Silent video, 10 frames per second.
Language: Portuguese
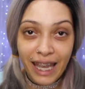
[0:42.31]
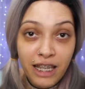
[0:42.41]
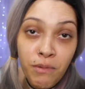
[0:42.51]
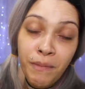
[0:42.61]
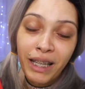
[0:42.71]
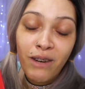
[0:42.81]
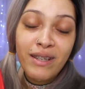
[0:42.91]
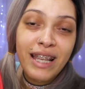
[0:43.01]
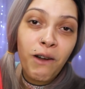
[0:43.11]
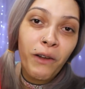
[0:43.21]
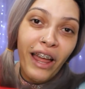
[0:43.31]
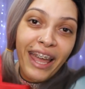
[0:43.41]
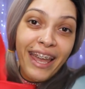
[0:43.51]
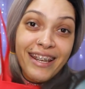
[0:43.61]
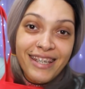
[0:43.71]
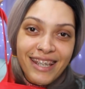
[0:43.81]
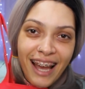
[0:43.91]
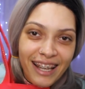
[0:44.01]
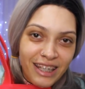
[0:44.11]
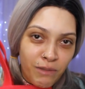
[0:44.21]
E aí eles me mandaram uma sacola
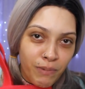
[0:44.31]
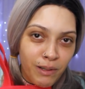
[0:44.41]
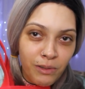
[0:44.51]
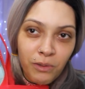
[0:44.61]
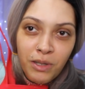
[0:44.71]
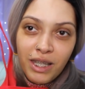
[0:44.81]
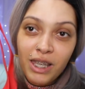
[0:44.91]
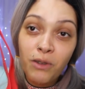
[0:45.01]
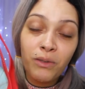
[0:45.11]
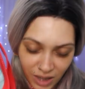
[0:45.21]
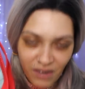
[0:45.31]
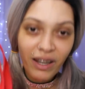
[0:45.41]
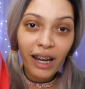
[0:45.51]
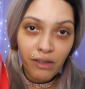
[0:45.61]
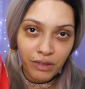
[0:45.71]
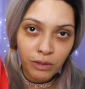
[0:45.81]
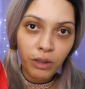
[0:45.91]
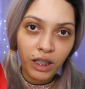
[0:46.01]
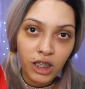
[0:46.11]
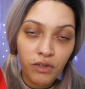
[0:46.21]
recheada de produtos que eu tava
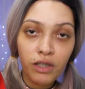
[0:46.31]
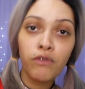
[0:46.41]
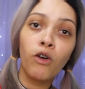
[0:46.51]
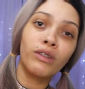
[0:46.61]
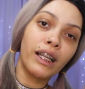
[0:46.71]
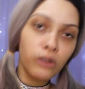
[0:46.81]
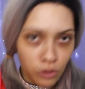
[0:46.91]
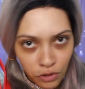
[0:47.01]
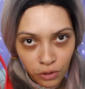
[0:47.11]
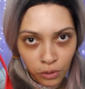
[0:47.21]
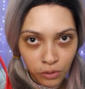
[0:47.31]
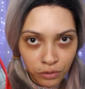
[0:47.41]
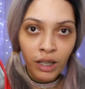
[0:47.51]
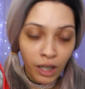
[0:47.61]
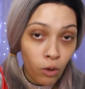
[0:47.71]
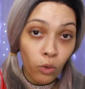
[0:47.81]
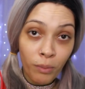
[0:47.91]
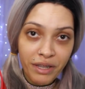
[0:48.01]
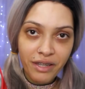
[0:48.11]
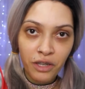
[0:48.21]
gravando aqui, tive que voltar tudo de novo, né? O
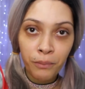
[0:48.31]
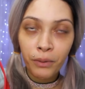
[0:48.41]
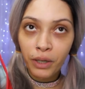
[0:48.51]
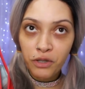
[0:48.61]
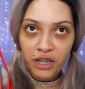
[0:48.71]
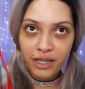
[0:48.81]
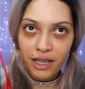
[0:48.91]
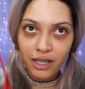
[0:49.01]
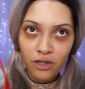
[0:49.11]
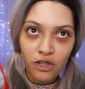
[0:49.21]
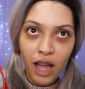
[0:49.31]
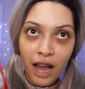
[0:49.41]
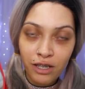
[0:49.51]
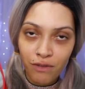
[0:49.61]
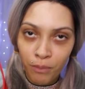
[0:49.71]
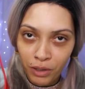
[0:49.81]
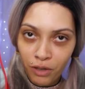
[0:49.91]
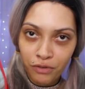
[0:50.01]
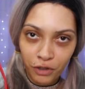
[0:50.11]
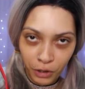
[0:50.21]
comecinho, porque eu tinha esquecido de ativar o
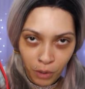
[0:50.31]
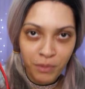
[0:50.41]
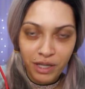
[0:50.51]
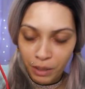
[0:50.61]
microfone, como